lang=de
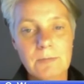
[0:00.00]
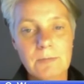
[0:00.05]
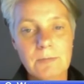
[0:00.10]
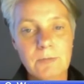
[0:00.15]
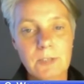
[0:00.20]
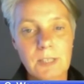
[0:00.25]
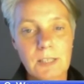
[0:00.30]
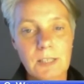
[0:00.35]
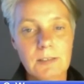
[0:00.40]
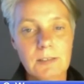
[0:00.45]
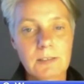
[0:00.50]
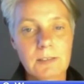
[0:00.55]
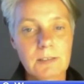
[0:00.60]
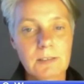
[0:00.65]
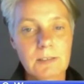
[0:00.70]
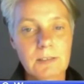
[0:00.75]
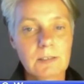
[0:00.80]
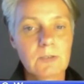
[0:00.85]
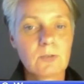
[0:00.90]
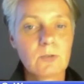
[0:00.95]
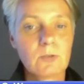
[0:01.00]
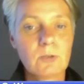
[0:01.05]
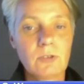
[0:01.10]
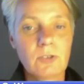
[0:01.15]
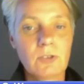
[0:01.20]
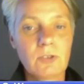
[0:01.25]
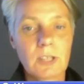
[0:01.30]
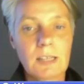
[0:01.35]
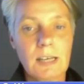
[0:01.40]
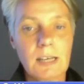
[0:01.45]
Für jedes Tool
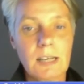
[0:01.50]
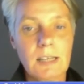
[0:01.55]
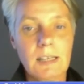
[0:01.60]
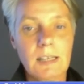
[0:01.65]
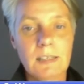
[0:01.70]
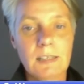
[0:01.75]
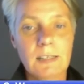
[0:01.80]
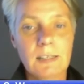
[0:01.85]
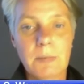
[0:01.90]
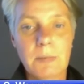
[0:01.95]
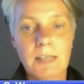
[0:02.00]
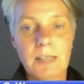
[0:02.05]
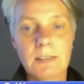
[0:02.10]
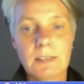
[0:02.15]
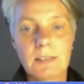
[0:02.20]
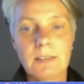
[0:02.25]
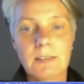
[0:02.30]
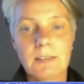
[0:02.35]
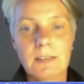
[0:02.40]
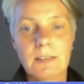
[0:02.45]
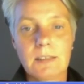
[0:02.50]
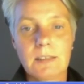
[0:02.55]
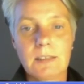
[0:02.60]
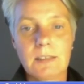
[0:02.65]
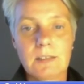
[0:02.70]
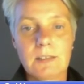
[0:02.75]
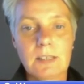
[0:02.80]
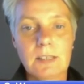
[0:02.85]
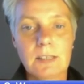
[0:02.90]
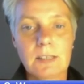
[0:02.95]
steht eine Expertin.
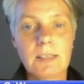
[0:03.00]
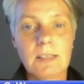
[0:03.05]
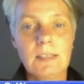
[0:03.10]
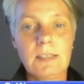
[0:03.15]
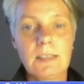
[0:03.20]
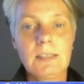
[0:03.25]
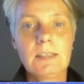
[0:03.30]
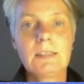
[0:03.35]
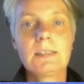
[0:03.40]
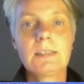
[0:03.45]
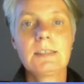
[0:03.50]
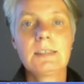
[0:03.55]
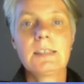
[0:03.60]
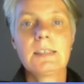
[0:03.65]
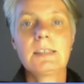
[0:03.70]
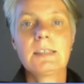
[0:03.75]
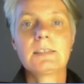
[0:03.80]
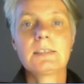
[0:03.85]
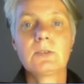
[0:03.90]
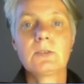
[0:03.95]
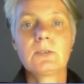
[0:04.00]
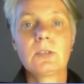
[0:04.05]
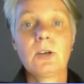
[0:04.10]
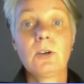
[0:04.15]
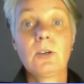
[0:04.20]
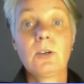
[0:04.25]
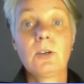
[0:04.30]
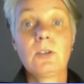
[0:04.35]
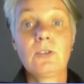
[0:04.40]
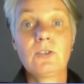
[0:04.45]
Ich stelle Ihnen die jetzt oder
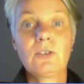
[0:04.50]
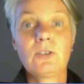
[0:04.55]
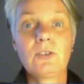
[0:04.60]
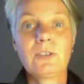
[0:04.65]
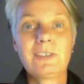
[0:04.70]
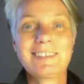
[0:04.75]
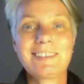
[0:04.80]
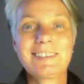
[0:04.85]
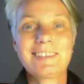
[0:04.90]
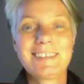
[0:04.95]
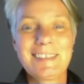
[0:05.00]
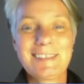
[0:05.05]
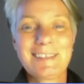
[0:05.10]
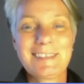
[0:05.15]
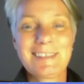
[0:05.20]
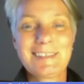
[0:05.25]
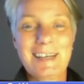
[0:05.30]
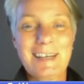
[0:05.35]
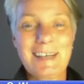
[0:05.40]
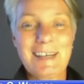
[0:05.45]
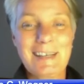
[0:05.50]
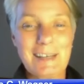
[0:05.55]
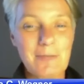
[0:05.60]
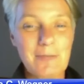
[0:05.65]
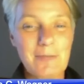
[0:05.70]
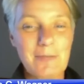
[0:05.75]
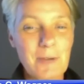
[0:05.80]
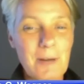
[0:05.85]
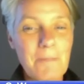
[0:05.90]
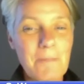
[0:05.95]
euch die jetzt der Reihe nach
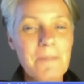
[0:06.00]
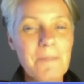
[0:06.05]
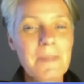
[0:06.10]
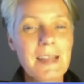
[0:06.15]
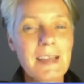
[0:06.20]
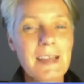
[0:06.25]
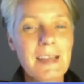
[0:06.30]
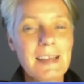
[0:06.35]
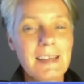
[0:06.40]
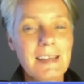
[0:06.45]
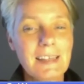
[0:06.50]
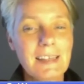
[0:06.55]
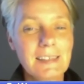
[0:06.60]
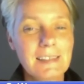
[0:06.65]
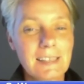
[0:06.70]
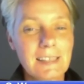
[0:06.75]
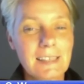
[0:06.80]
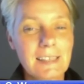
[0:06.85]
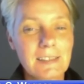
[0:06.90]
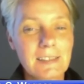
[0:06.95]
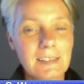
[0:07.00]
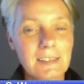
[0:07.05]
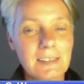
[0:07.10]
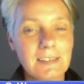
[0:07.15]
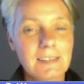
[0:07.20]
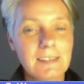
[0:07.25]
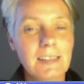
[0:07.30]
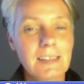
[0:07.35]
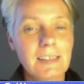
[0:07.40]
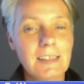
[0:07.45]
vor. Ganz links
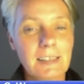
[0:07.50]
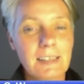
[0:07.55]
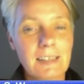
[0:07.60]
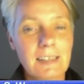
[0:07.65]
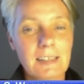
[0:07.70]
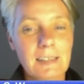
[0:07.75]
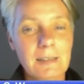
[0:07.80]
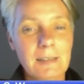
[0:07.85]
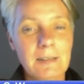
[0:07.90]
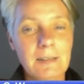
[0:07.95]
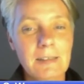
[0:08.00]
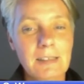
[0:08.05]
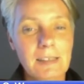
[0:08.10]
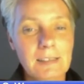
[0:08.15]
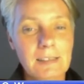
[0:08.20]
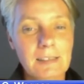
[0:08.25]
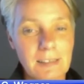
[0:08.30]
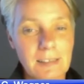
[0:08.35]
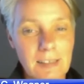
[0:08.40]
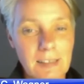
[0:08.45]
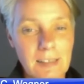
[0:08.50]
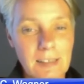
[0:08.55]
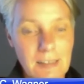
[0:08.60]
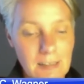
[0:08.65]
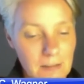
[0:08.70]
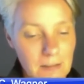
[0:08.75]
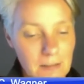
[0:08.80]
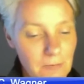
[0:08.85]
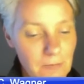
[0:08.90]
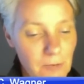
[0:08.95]
sitzt Andrea.
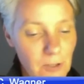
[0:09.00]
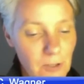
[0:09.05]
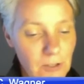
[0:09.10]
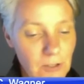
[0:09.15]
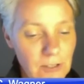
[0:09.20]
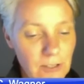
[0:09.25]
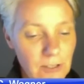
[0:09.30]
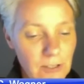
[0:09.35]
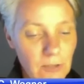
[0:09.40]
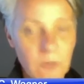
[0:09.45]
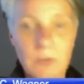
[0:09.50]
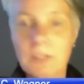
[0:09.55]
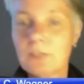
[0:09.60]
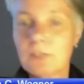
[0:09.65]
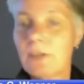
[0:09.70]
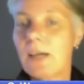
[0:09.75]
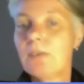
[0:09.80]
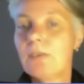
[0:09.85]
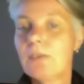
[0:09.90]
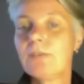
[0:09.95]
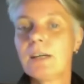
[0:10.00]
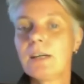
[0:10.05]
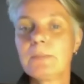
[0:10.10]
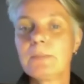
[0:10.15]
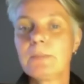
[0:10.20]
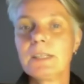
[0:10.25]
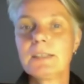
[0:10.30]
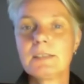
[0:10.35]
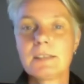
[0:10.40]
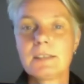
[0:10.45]
Andrea wird äh, Google Drive
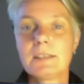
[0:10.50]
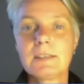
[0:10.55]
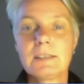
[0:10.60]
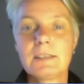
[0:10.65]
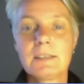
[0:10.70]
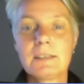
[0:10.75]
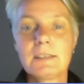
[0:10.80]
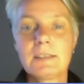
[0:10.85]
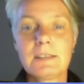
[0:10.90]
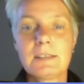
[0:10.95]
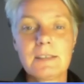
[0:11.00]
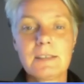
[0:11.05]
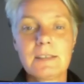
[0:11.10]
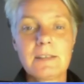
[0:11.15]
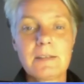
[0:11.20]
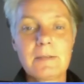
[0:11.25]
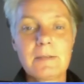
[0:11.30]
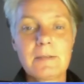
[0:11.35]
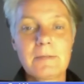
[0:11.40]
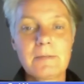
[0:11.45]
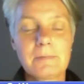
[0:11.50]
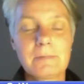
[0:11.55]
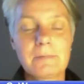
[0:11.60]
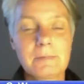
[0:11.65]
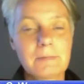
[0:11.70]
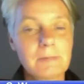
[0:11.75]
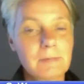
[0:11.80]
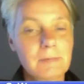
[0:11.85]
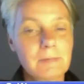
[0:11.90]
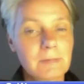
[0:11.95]
anbieten.
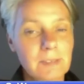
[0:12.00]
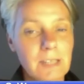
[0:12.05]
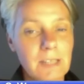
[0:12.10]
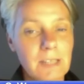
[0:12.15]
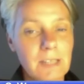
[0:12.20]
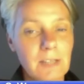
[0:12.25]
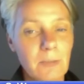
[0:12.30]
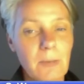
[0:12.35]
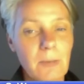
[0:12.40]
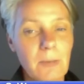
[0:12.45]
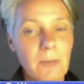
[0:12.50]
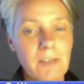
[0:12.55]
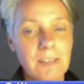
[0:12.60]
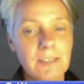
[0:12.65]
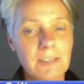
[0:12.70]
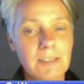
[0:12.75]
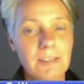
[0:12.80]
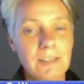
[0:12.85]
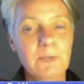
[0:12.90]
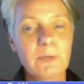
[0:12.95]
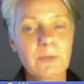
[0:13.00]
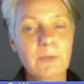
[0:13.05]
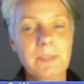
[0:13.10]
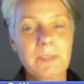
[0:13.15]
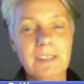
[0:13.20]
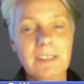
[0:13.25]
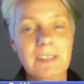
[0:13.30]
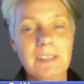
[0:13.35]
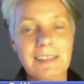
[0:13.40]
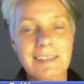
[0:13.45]
Sag doch mal was dazu,
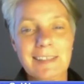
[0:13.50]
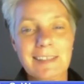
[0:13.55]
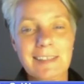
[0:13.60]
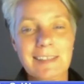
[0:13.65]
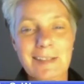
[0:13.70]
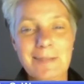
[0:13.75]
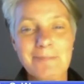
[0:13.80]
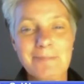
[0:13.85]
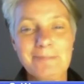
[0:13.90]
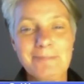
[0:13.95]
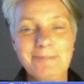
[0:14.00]
bitte, Andrea.